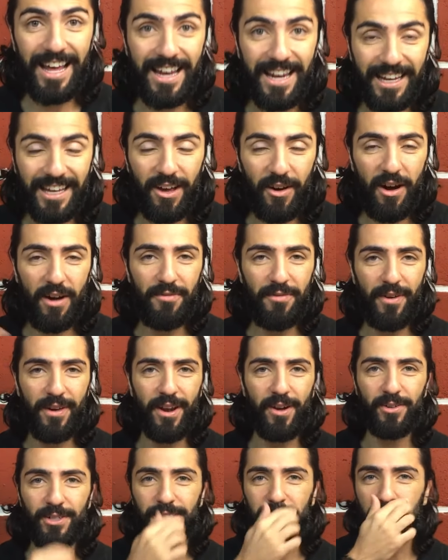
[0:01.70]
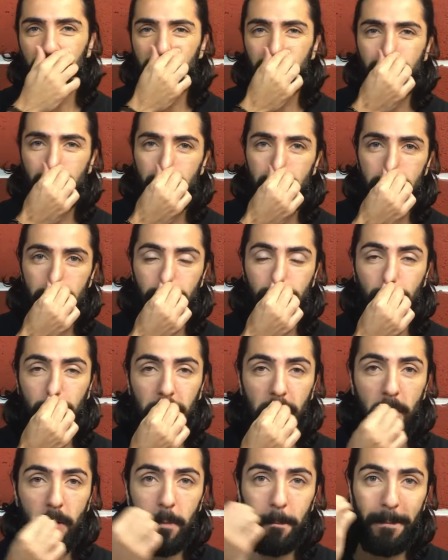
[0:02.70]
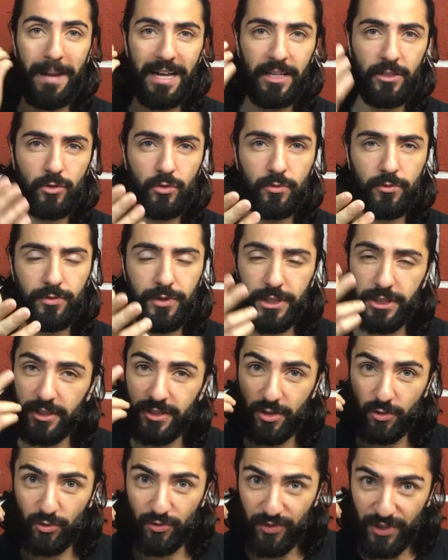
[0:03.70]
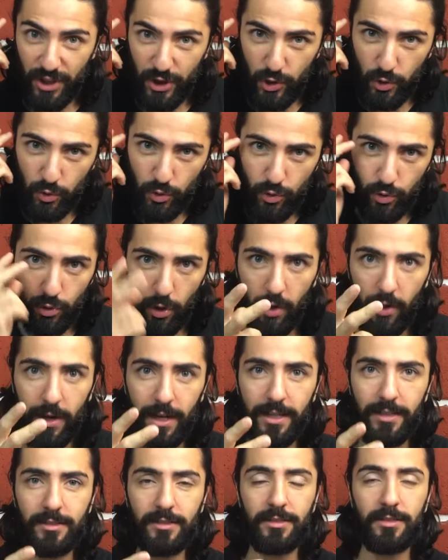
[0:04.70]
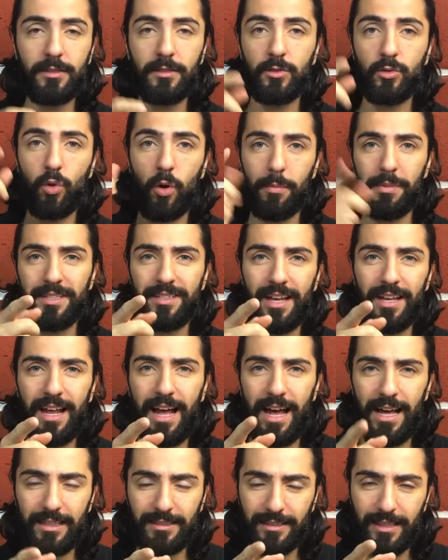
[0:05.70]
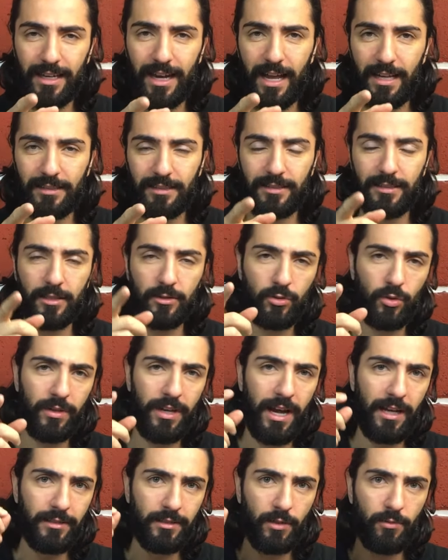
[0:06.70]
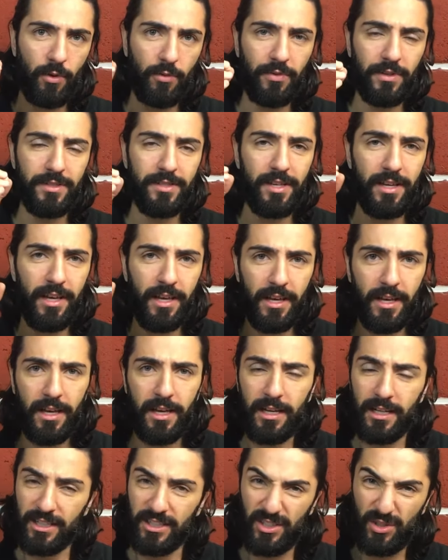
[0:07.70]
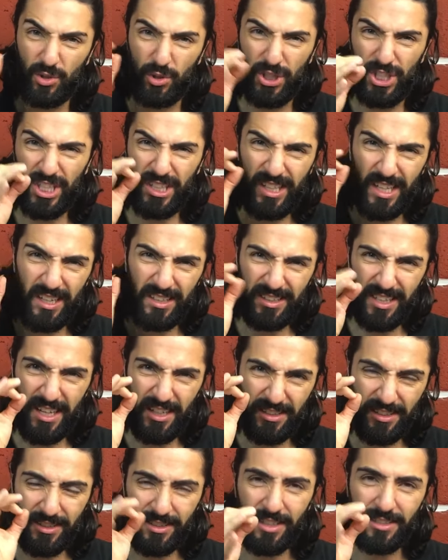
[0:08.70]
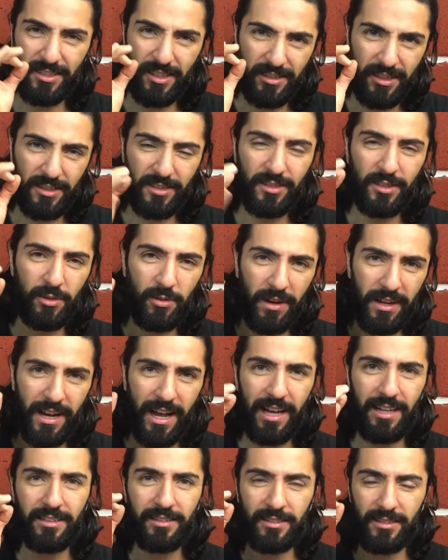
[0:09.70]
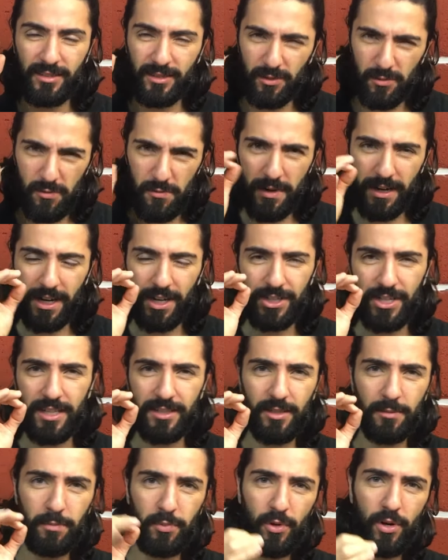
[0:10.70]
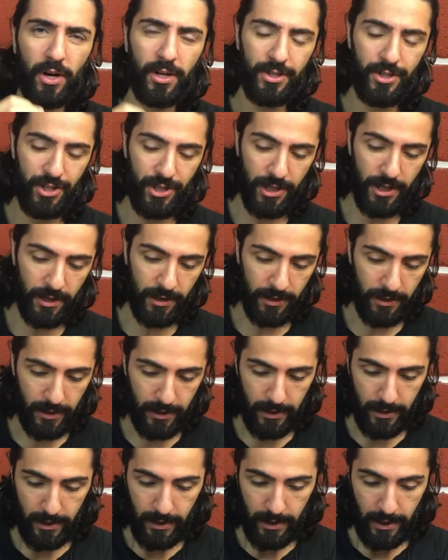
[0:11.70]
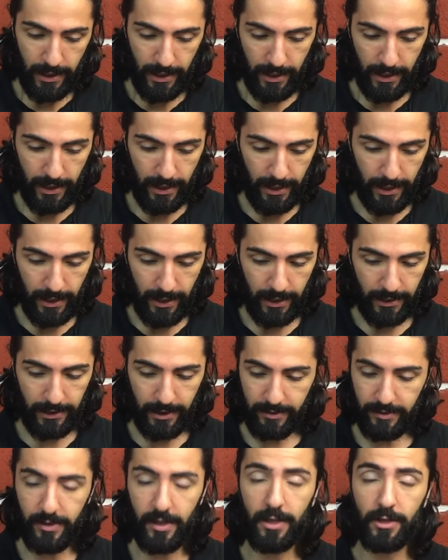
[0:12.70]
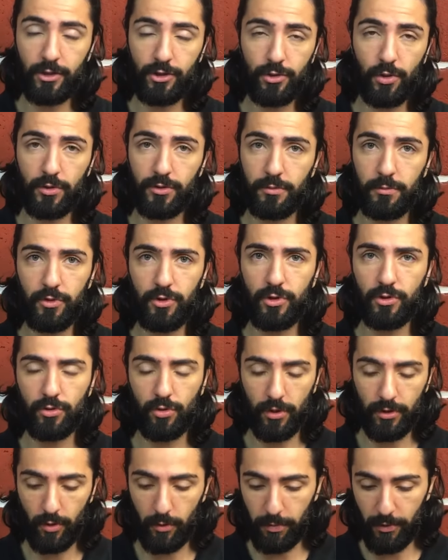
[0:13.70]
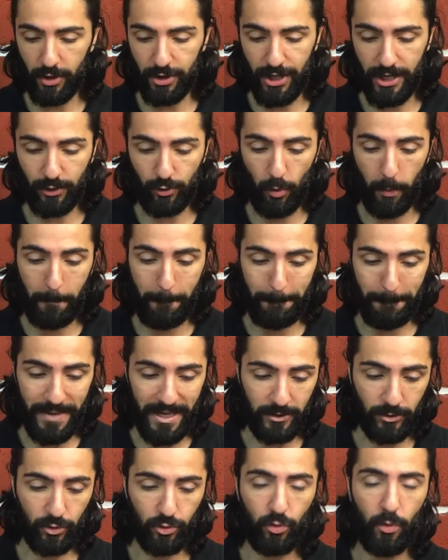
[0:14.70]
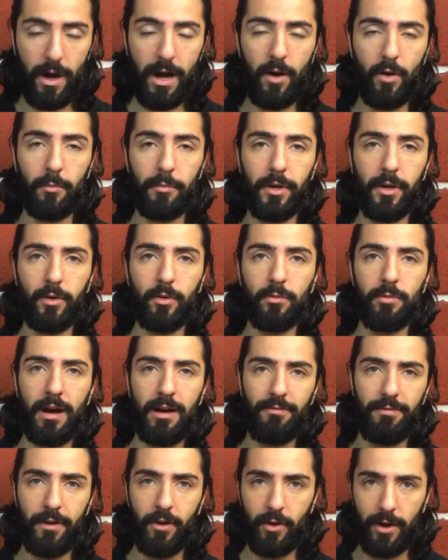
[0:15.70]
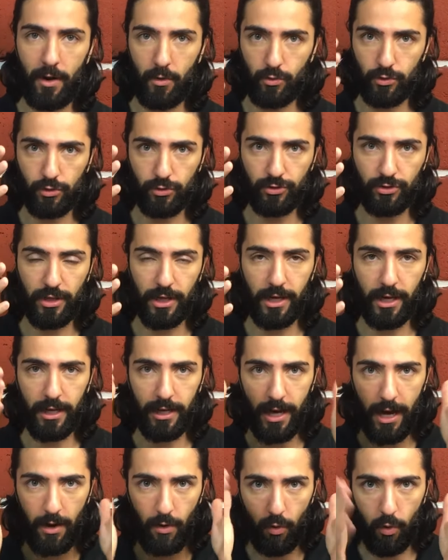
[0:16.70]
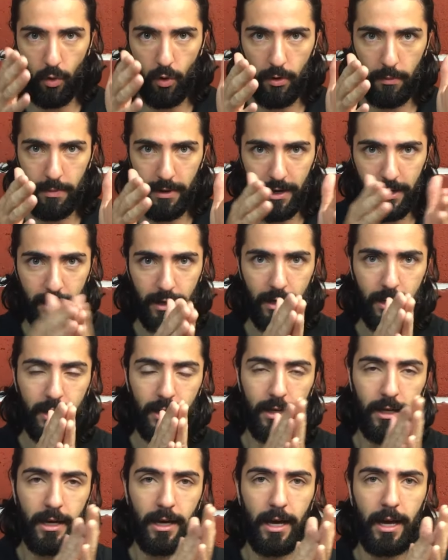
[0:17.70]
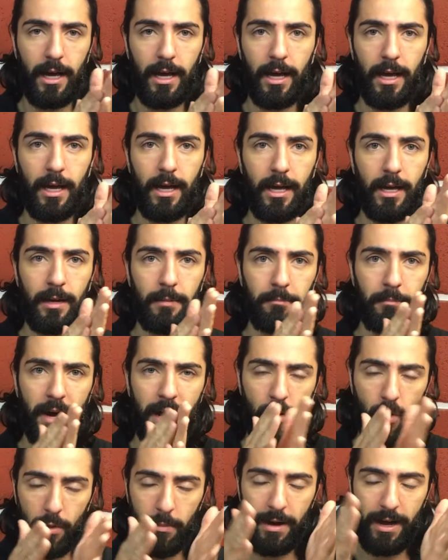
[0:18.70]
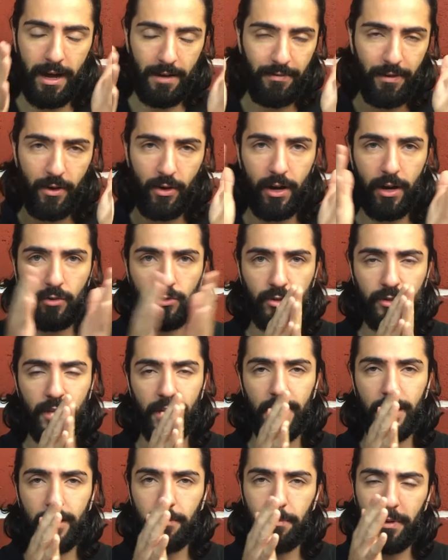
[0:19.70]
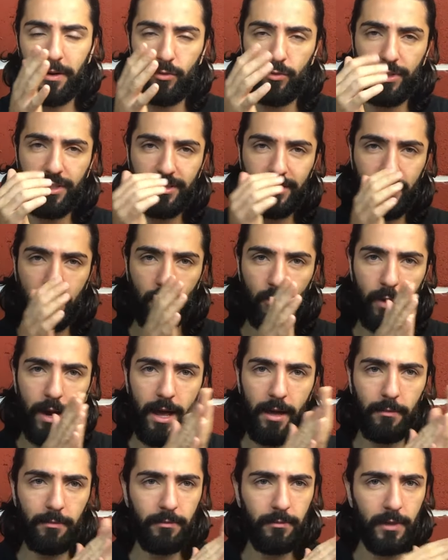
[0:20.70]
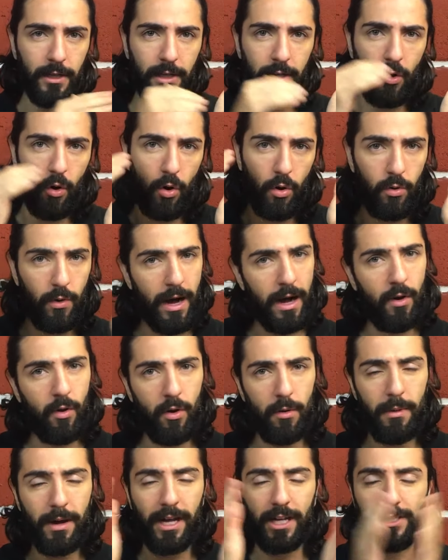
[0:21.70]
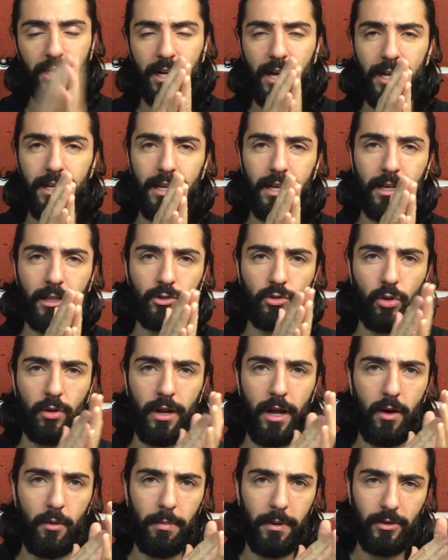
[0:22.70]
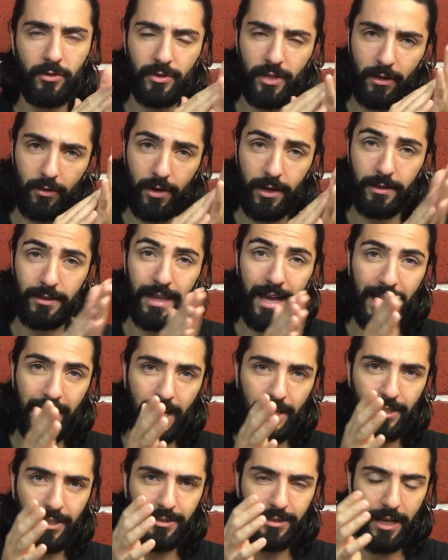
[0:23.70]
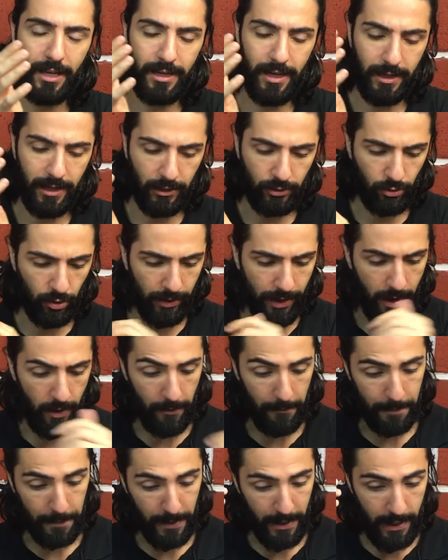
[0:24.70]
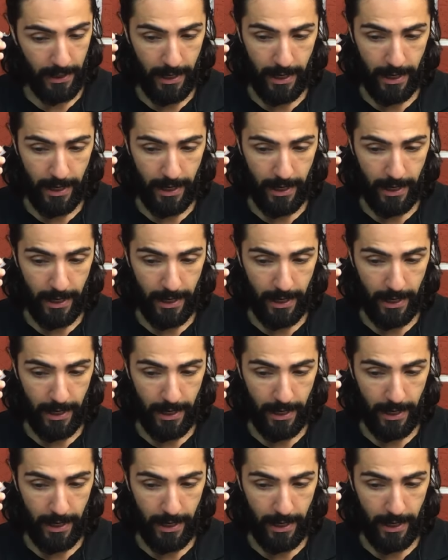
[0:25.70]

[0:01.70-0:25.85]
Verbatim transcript: galera, aqui é o Rafael Araújo da Cachaçaria Nacional, mais um vídeo, esse é o vídeo 2 sobre as análises sensoriais que vou fazer de 365 análises, uma cachaça por dia uh, nesse ano de 2018, é um projeto pessoal meu, Rafael Araújo CN, arroba, uh, arroba Rafael Araújo CN para o Instagram ou arroba Cachacaria Nacional para o Instagram da Cachaçaria Nacional.